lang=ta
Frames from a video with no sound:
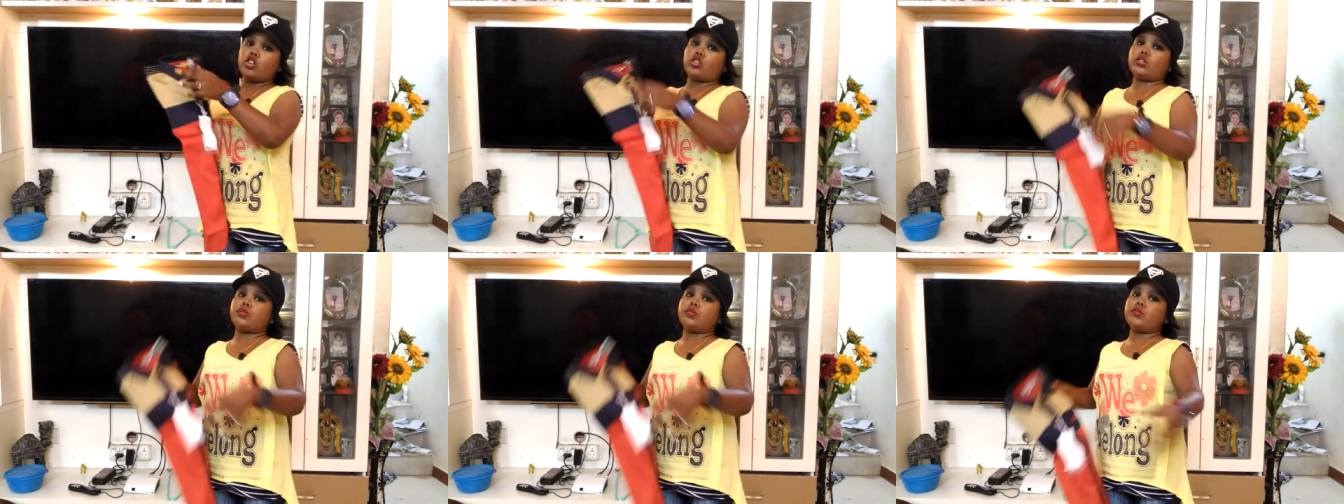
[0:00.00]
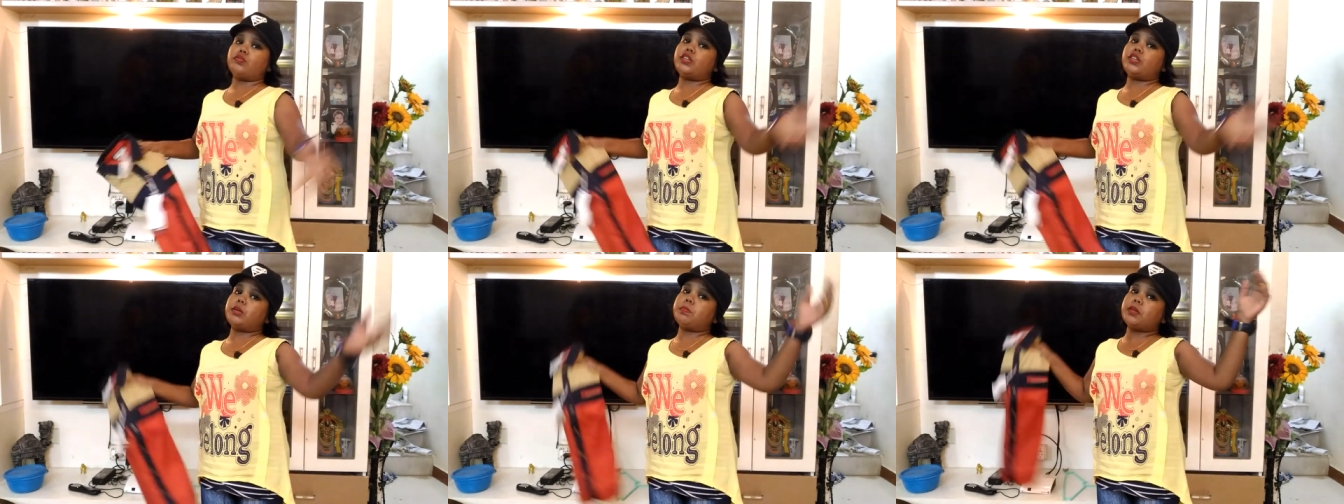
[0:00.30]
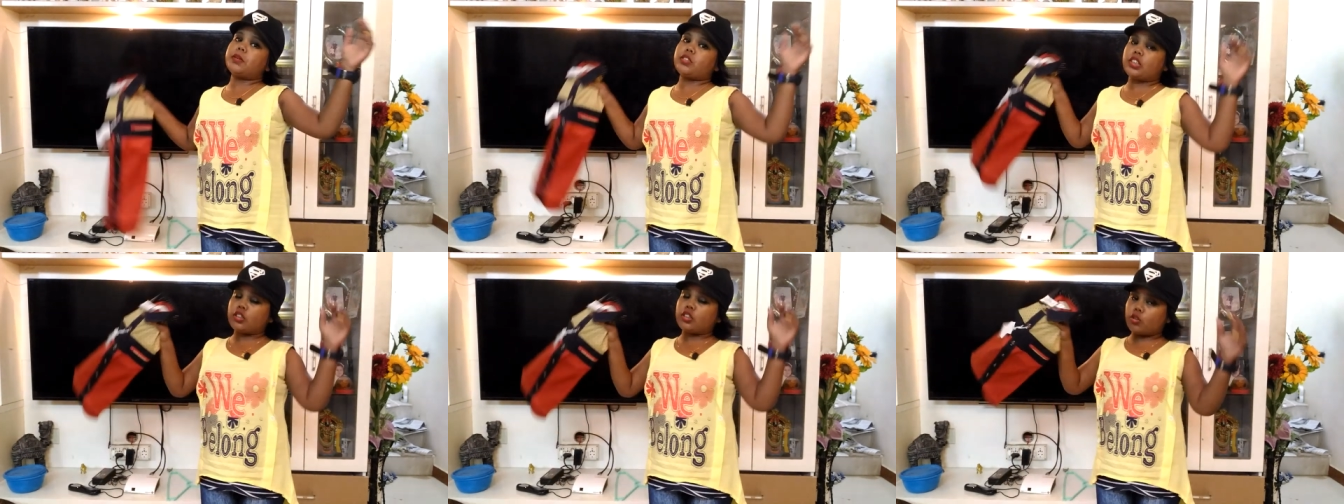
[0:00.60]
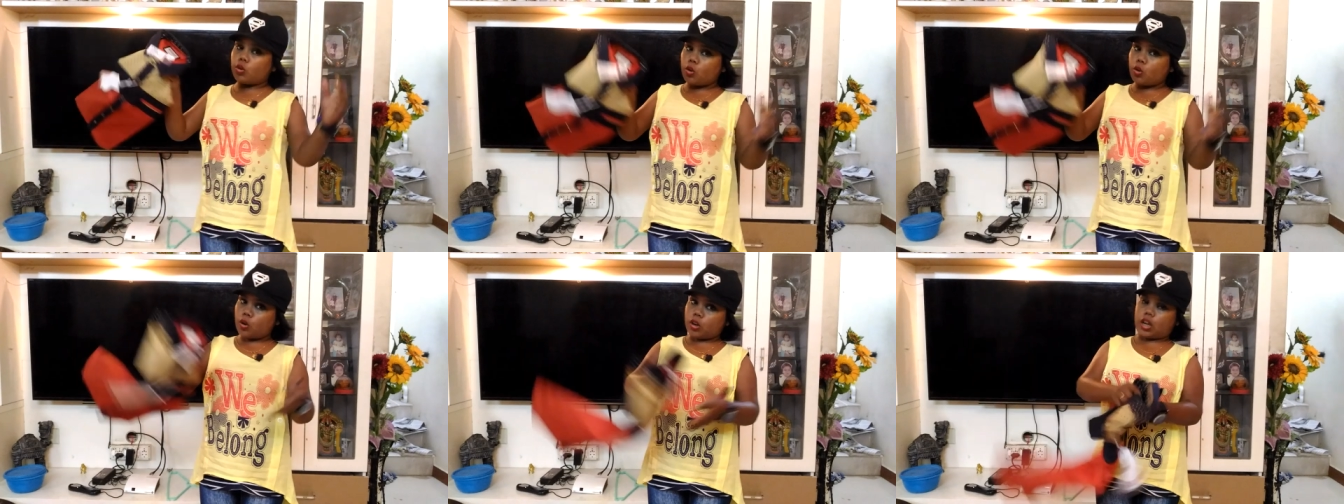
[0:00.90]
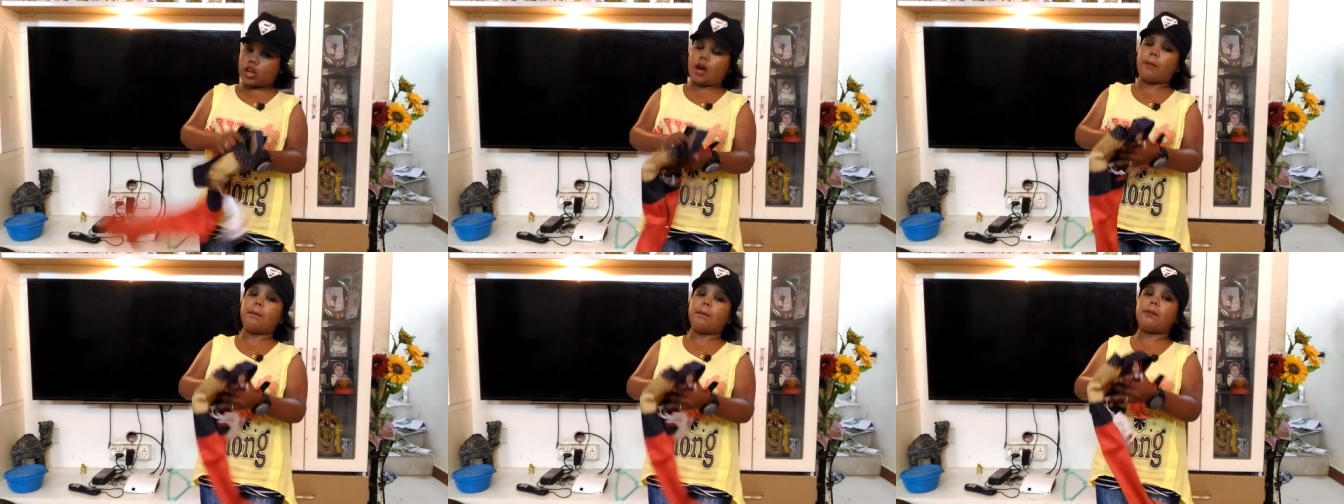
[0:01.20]
ஸோ ஃபிஃப்டி பர்சன்ட்க்கும்
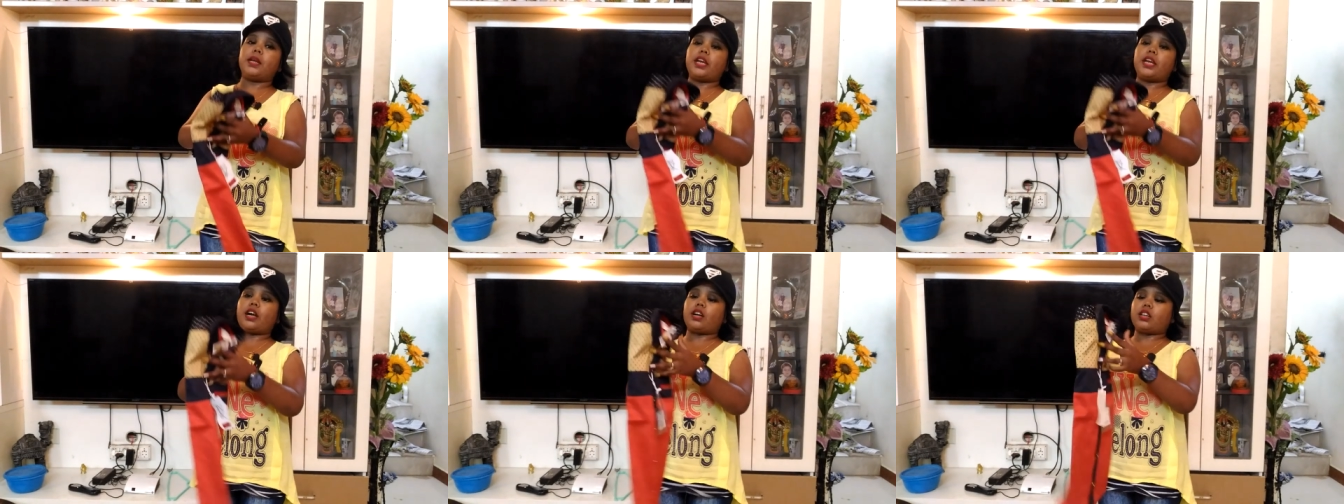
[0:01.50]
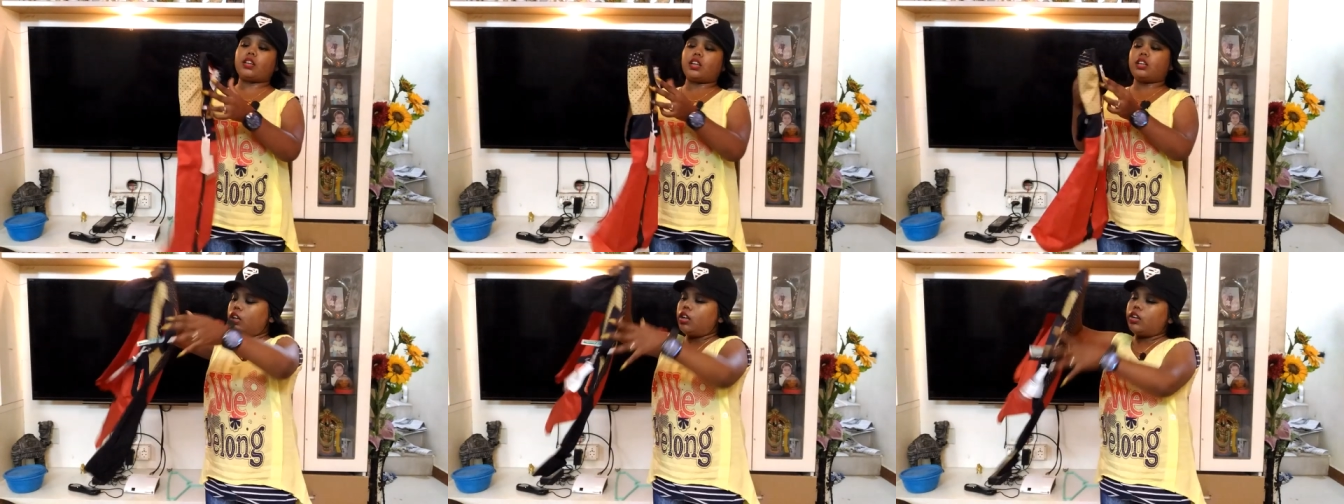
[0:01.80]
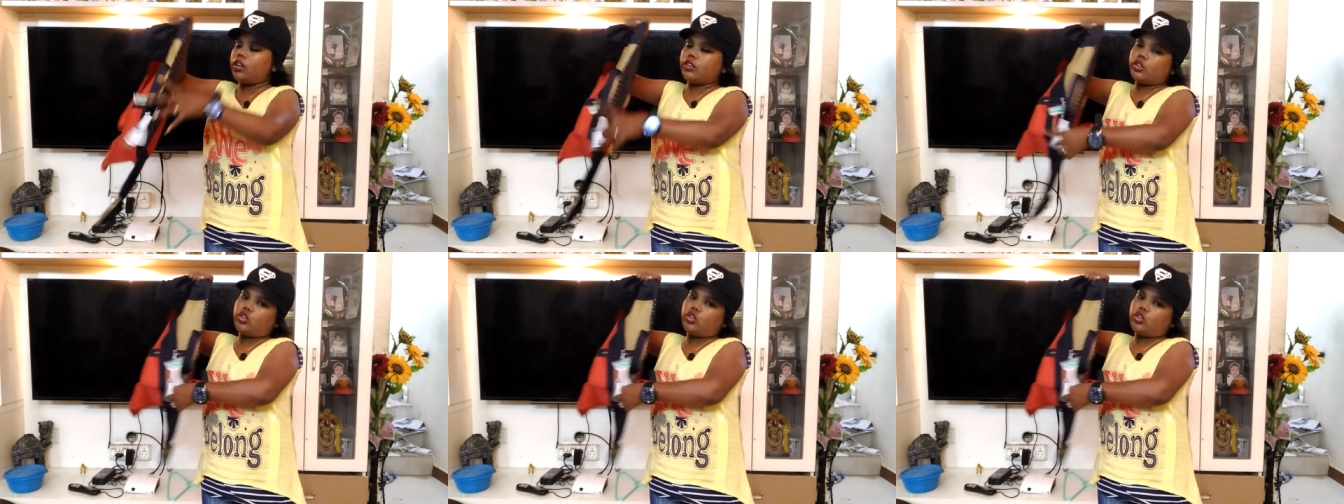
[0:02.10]
கம்மியாக அதாவது